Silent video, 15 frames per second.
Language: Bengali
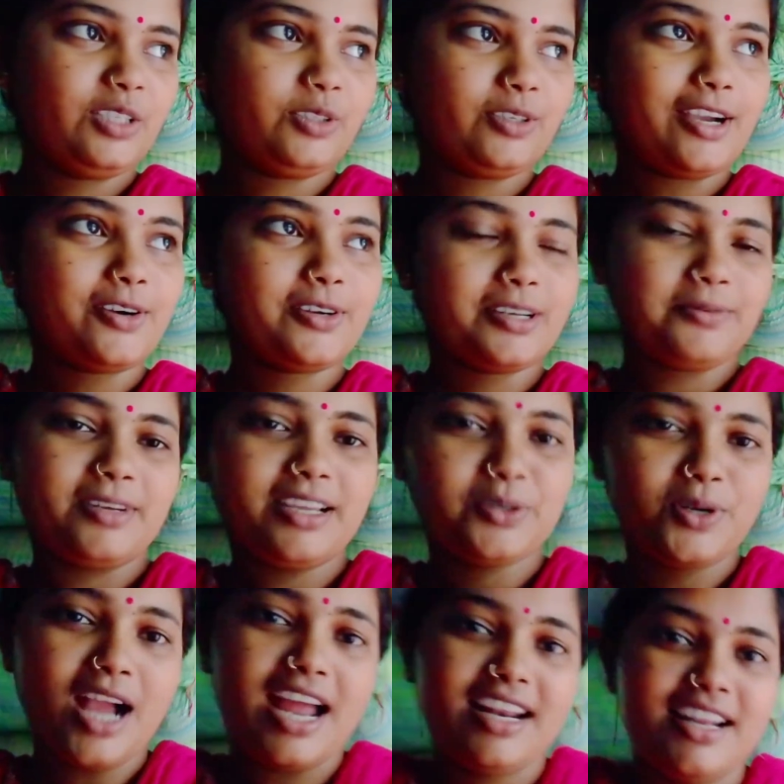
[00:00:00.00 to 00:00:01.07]
তো এখন আমরা
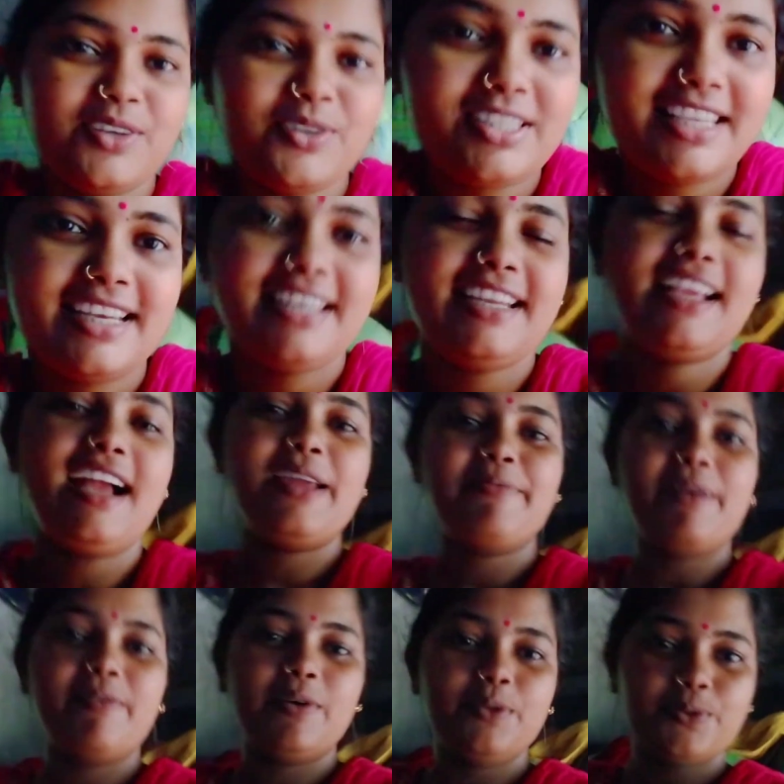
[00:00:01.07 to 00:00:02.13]
একটু আনারস কেটে খাই
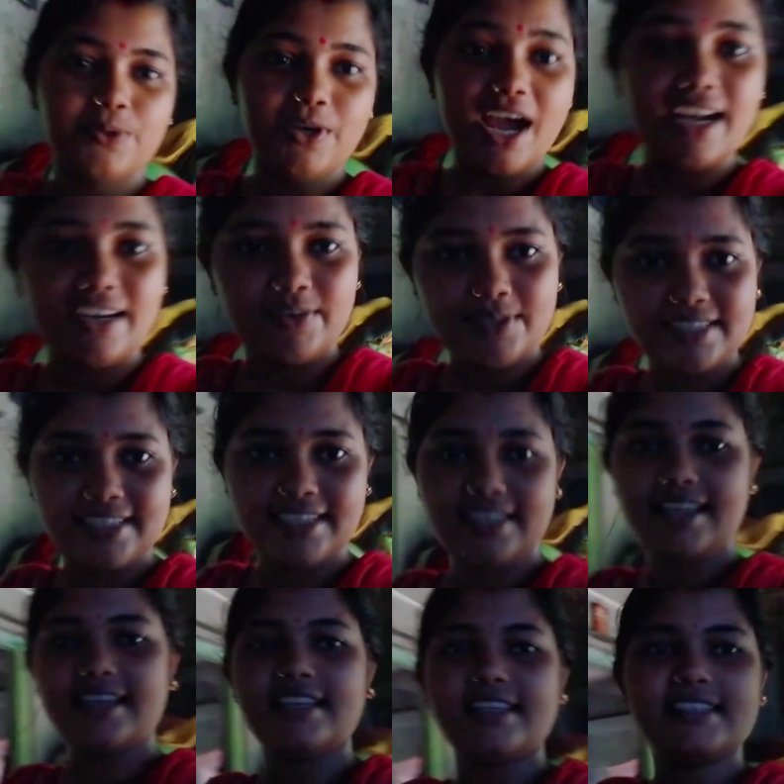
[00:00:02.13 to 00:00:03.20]
বাবা দুটো আনারস কিনে
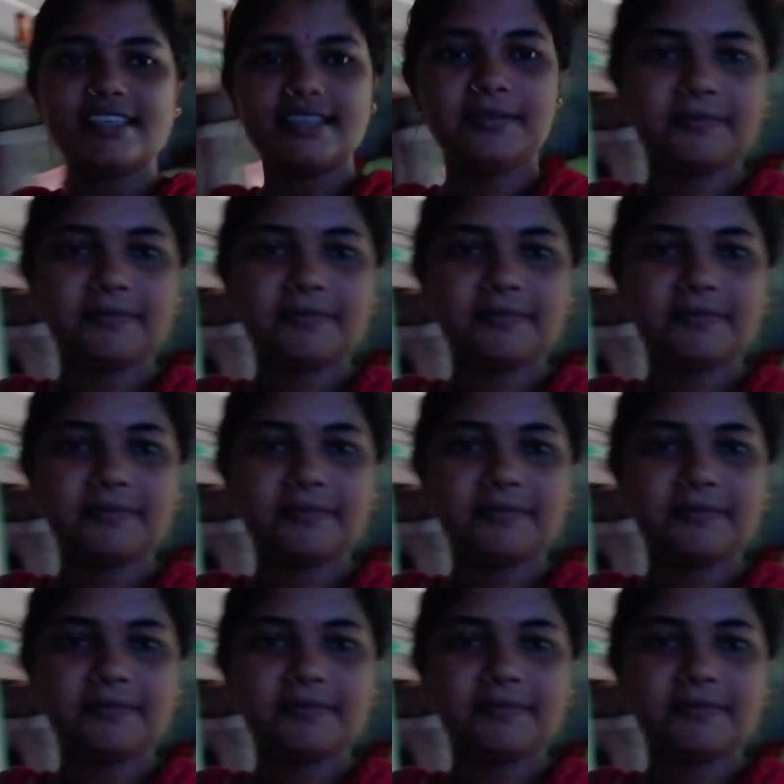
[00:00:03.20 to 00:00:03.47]
এনেছেন